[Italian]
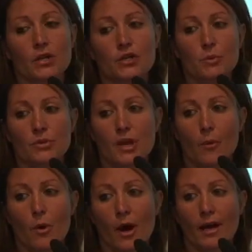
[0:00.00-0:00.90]
ci
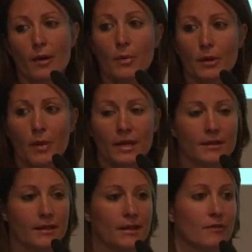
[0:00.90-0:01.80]
possiamo anche
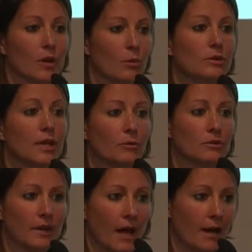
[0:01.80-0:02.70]
permettere di avere un
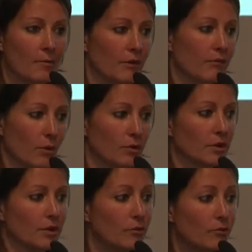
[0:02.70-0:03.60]
downtime a
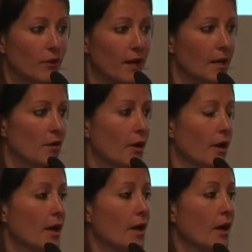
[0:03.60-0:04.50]
fronte di un failure